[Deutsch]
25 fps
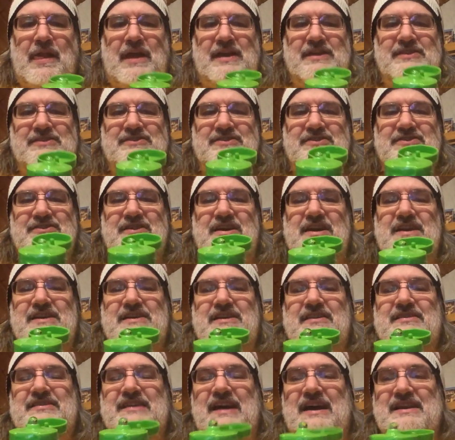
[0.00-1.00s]
es ist eine
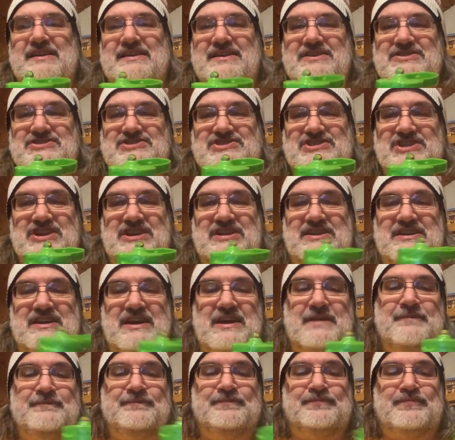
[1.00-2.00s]
interessante
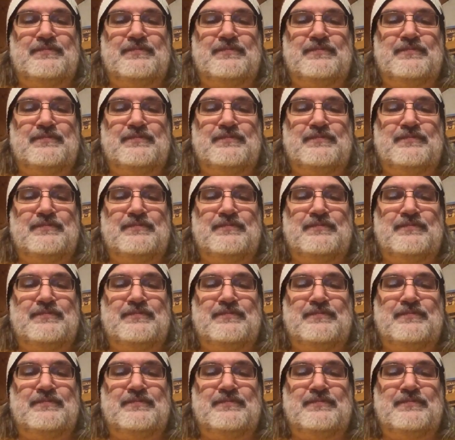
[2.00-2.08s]
Geschichte,